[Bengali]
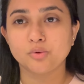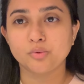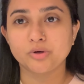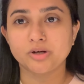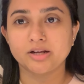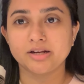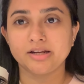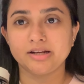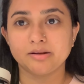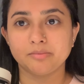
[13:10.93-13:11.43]

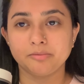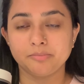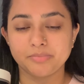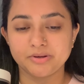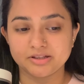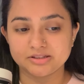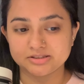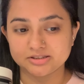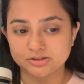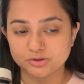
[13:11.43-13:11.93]
ওখানে এটা আমি
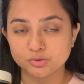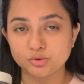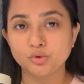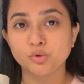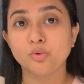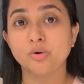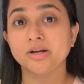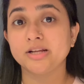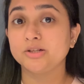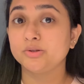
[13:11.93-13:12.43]
পেয়েছি যদি
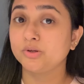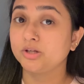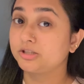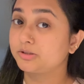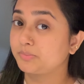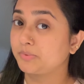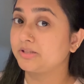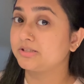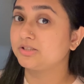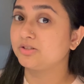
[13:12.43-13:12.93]
ওখানে একটু
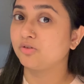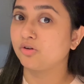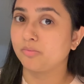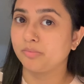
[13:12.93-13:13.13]
এক্সপেন্সিভ